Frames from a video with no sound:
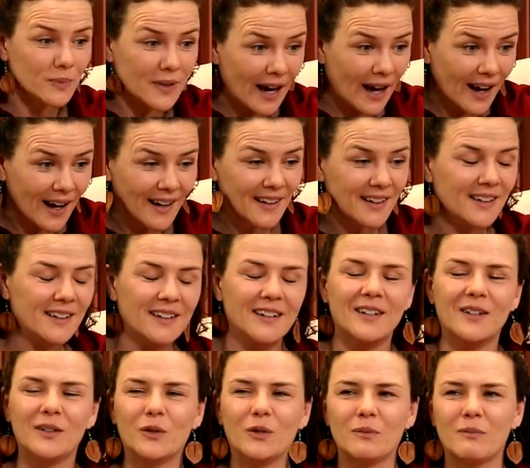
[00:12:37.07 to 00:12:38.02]
da,
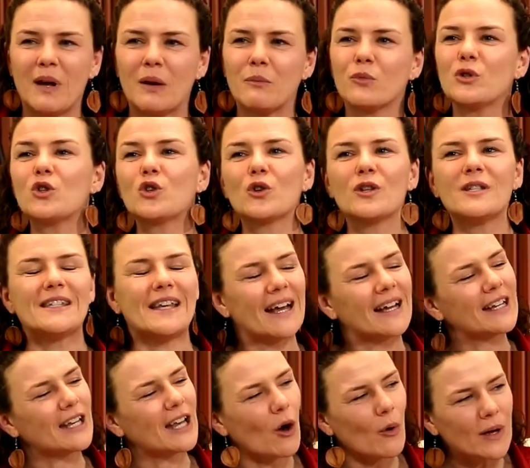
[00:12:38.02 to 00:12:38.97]
und man muss schon sehr
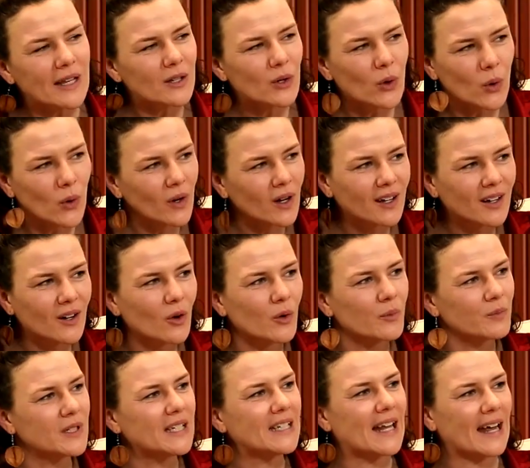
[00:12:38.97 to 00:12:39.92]
genau hingucken,
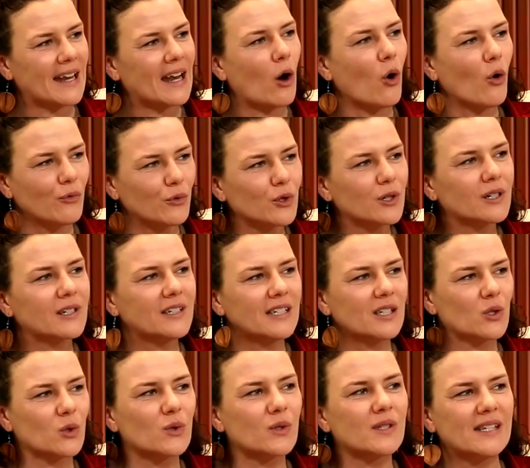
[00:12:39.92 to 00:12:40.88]
um die dann auch
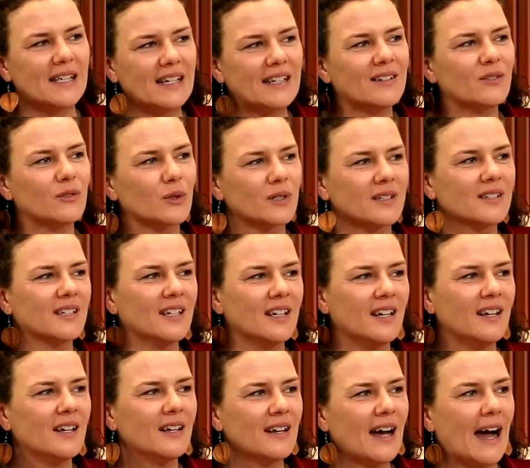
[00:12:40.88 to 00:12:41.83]
wirklich zu sehen und
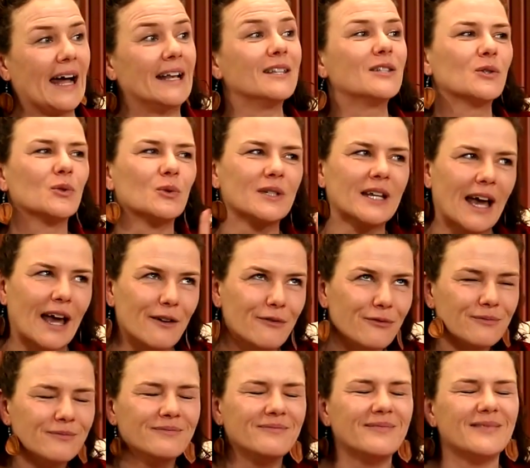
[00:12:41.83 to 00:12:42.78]

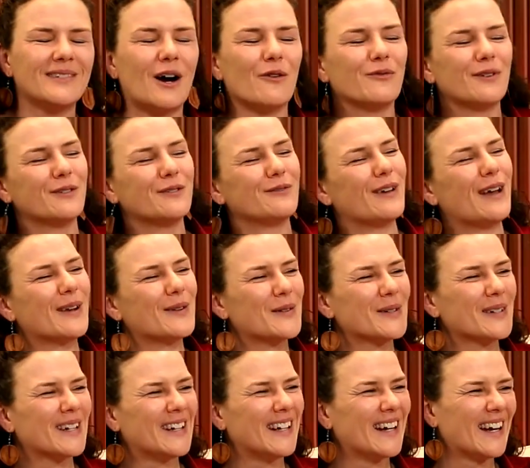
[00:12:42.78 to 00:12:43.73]
anzutreffen auf
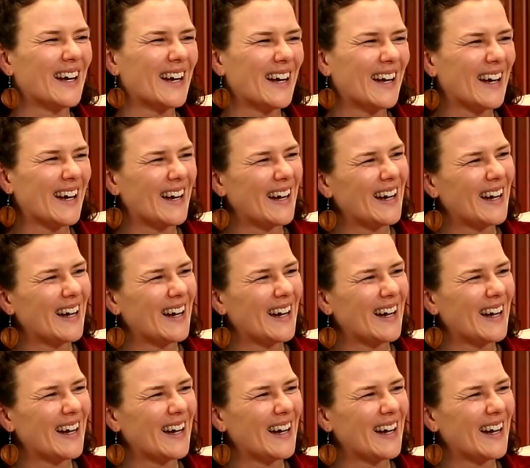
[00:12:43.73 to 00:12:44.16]
Entfernung. Die zu